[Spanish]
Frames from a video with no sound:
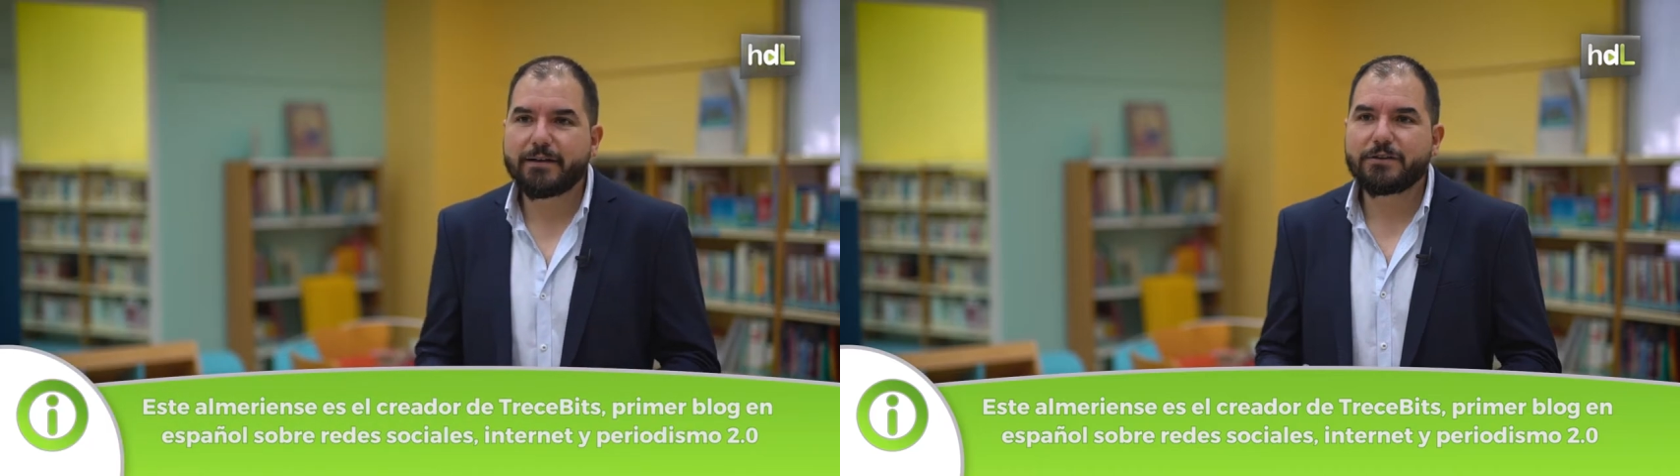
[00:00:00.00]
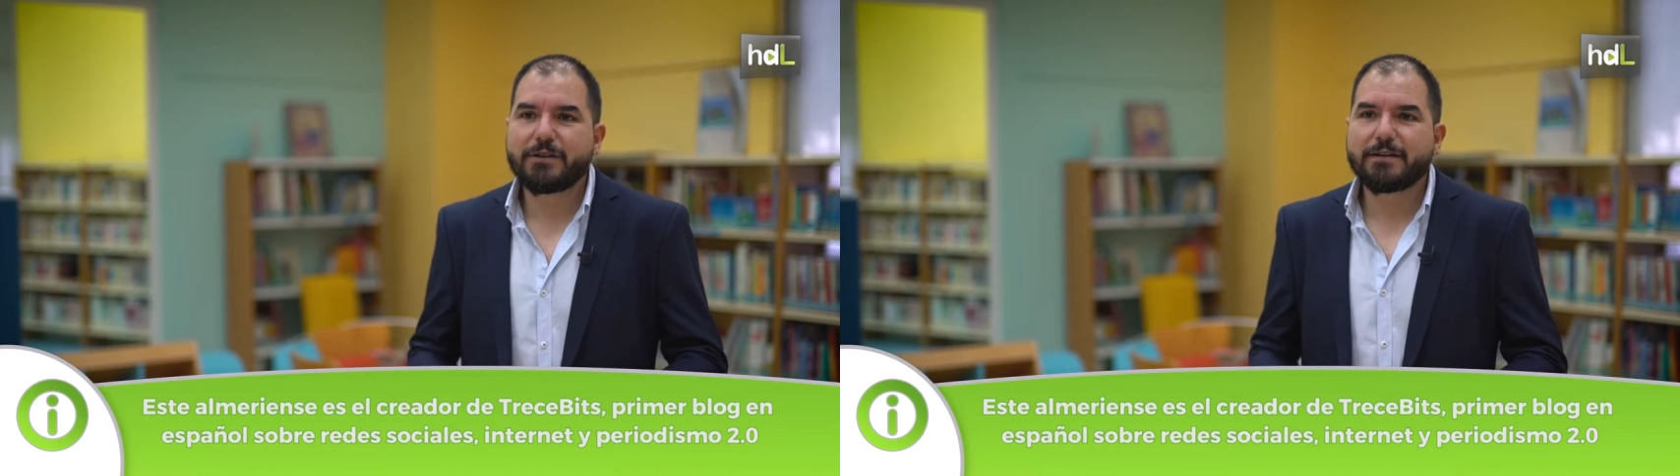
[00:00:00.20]

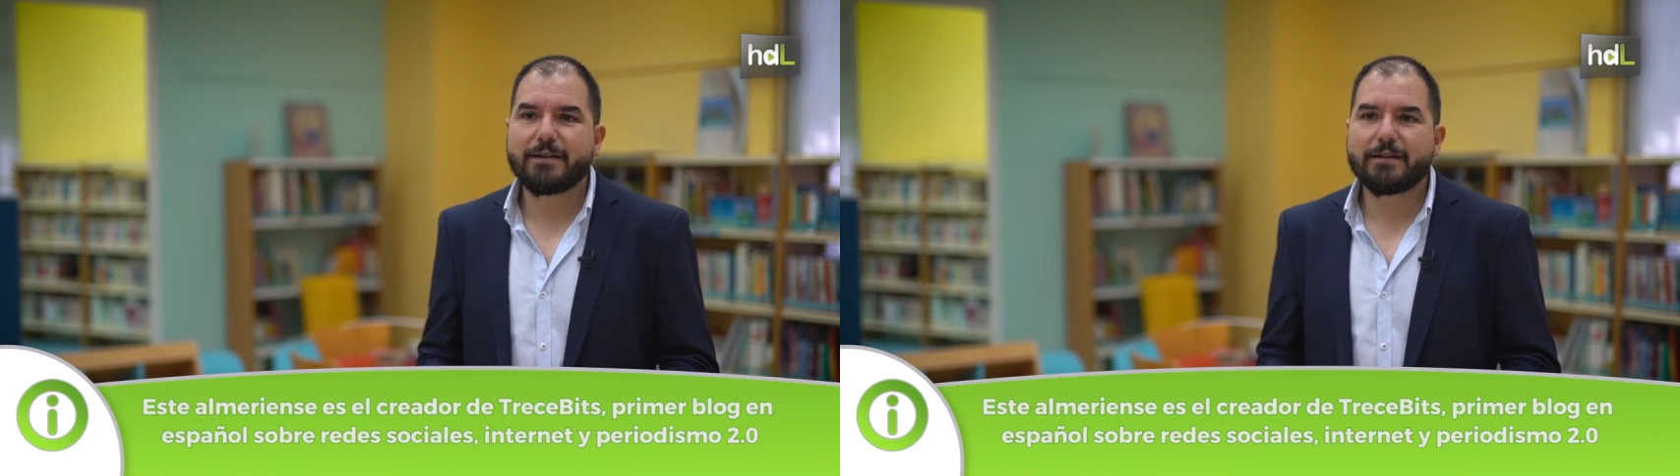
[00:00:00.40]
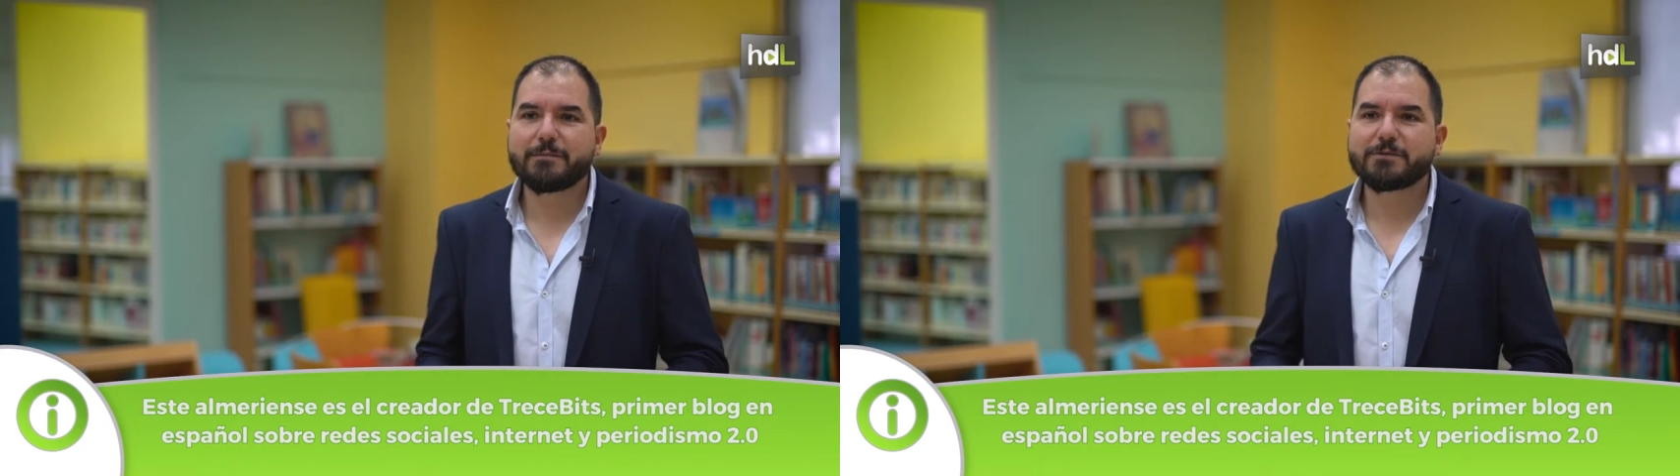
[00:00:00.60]
que yo
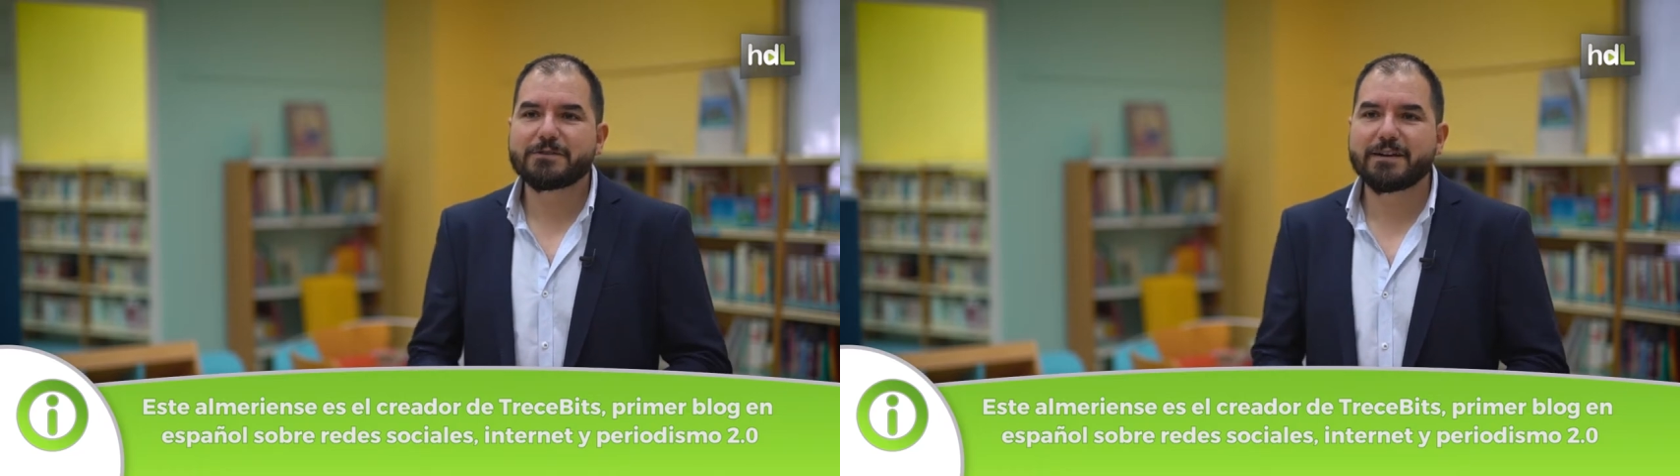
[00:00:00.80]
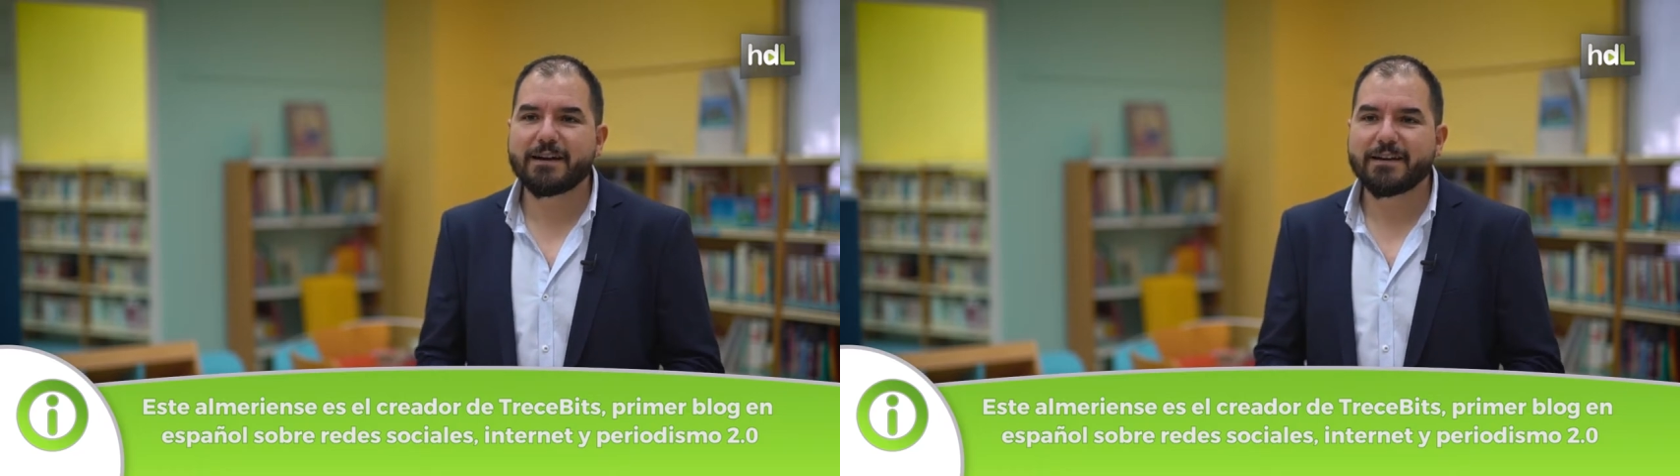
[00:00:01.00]
tenía de
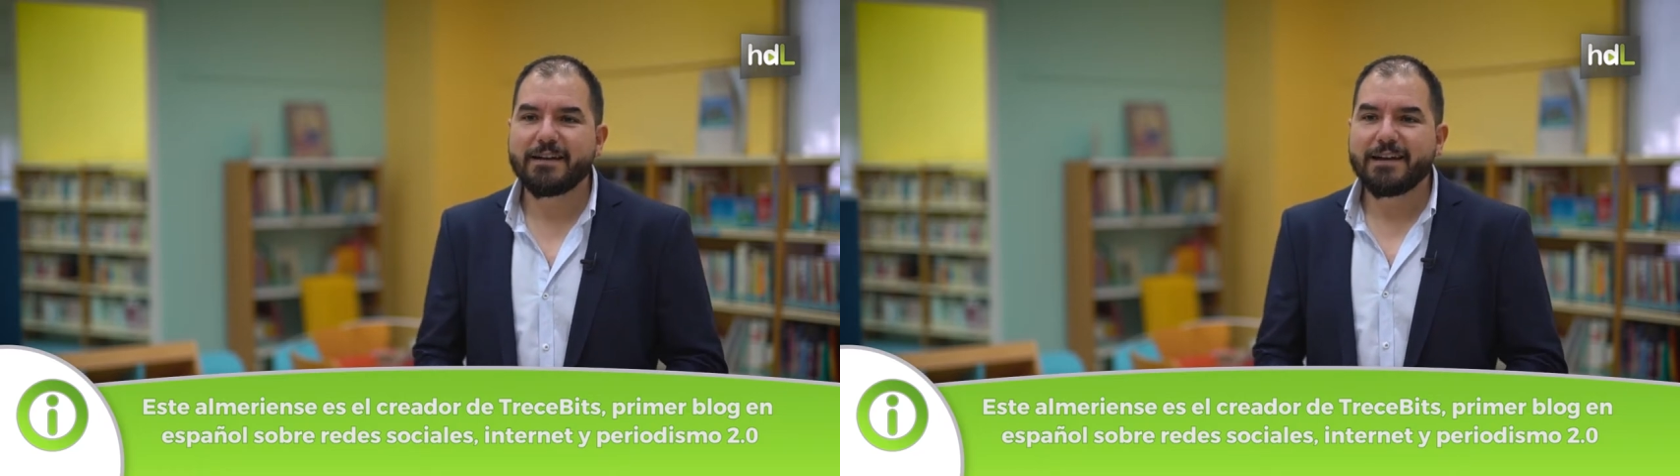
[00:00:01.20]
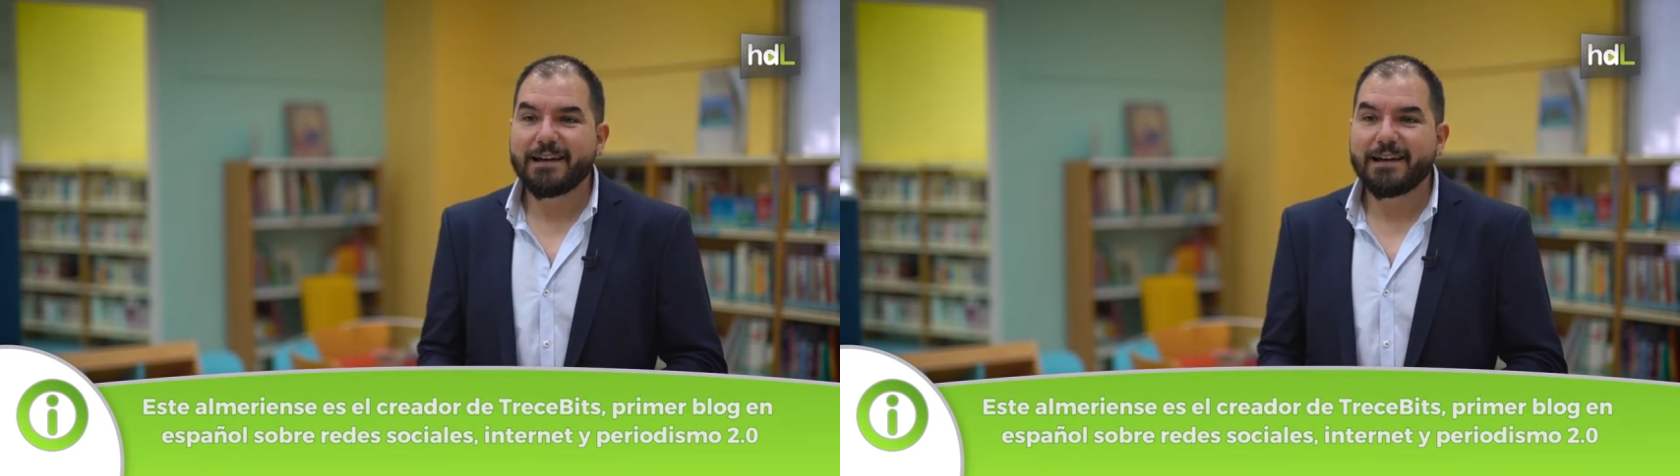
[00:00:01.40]
demostrar